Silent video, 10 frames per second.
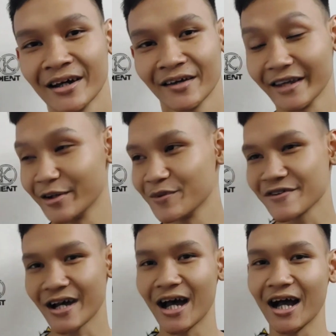jadi
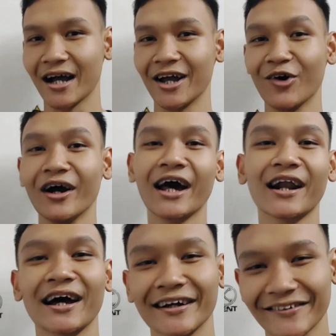bisa agak longgar
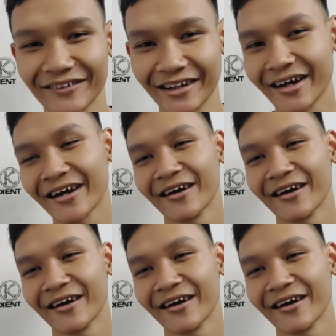lah gitu ya.